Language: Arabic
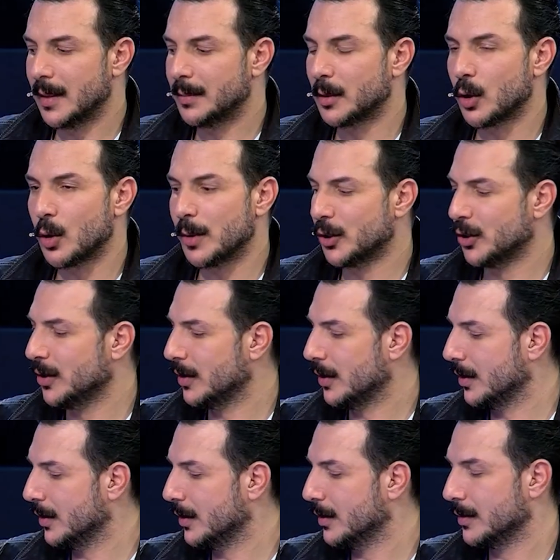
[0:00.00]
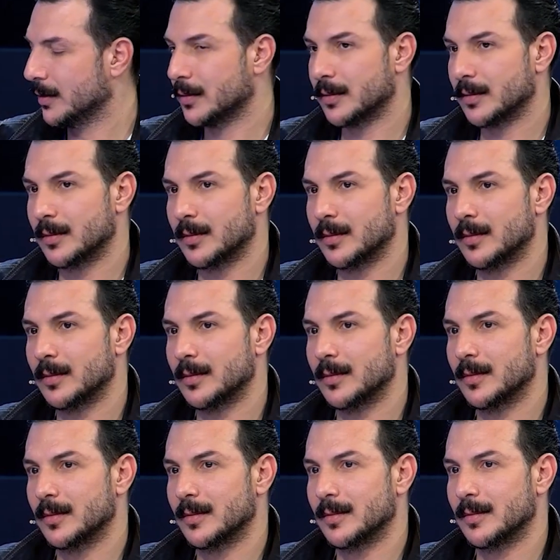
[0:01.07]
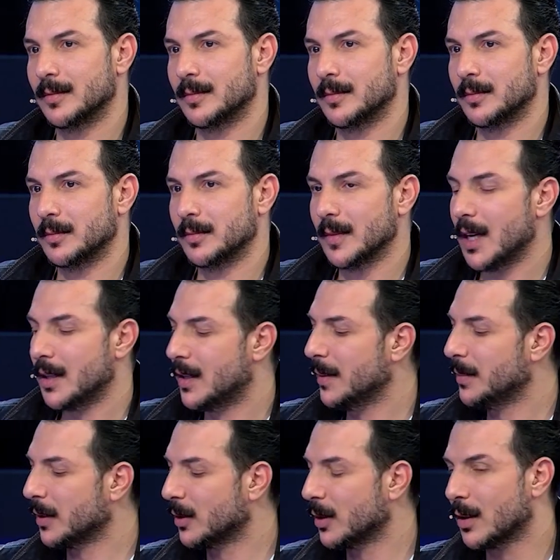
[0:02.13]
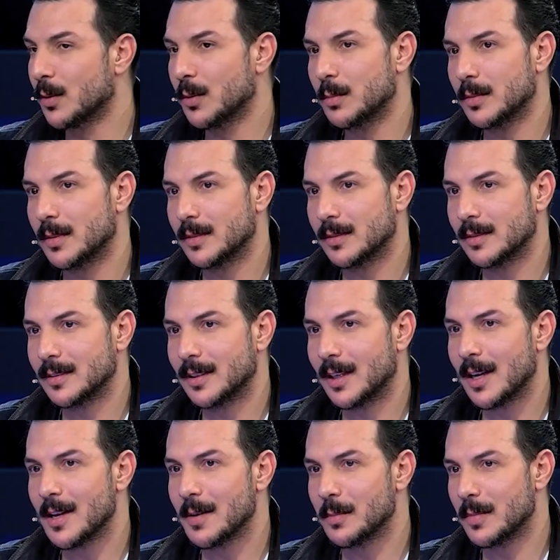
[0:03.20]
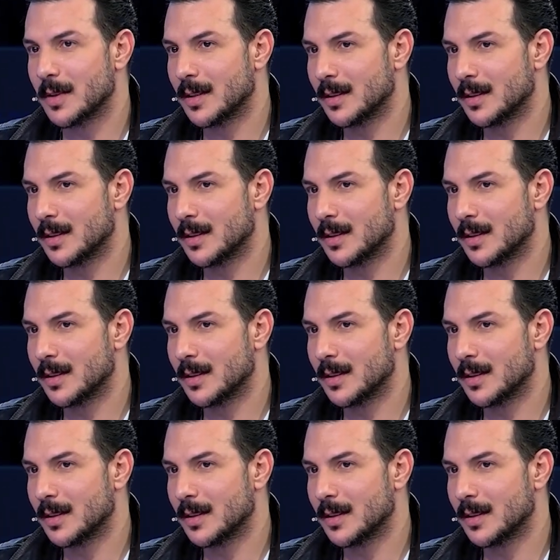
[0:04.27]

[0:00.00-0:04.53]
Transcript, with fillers: إيه بتطلب اجر؟ فاكيد بدي اطلب عليه اجر كبير قد إيه بدك تطلب؟ رقم انا